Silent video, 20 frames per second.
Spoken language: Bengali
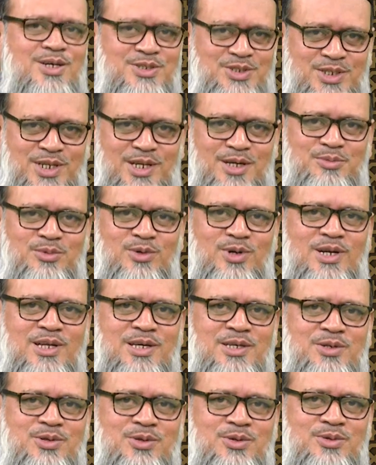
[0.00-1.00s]
আসসালামু
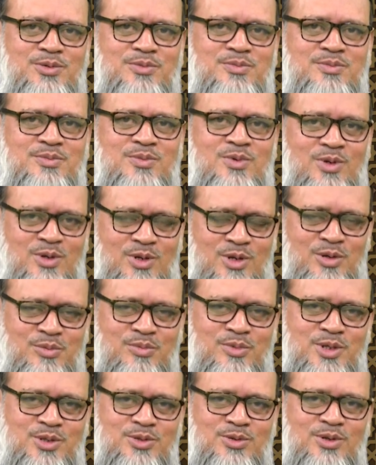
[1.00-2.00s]
আলাইকুম ও
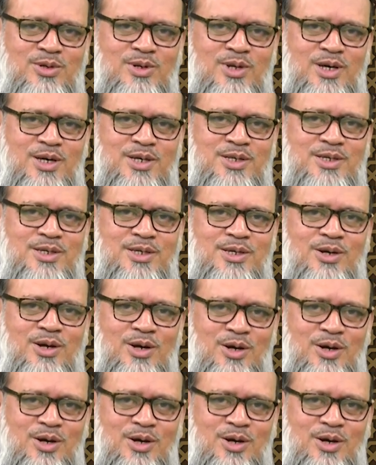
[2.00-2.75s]
রহমতুল্লাহি